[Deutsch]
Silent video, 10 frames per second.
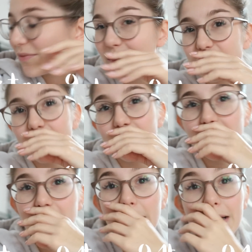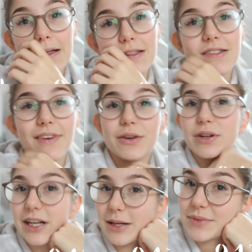glaube, wir haben schon zwei
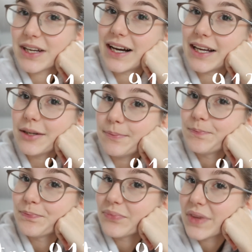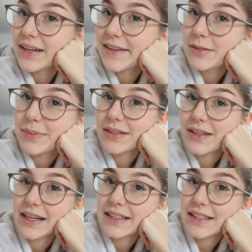oder halb drei. Ich bin
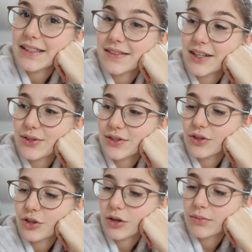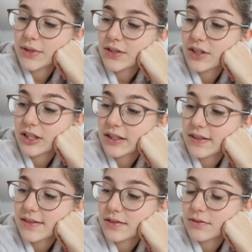gerade erst nach Hause gekommen. Ich war den
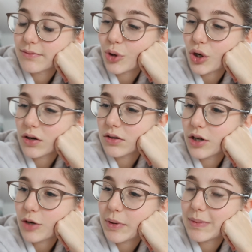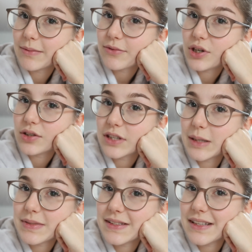ganzen Morgen noch bei meinem Freund,
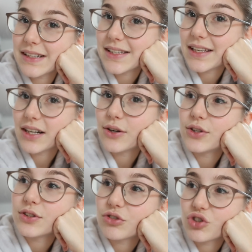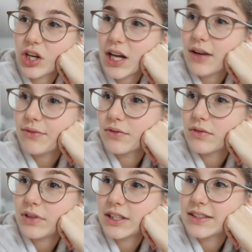habe sehr, sehr lange heute
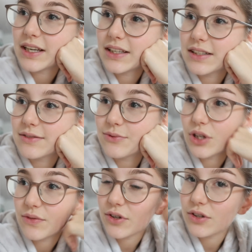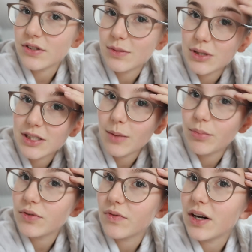geschlafen, weil ich echt von der Woche ziemlich
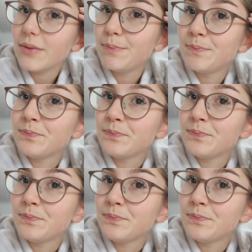kaputt war.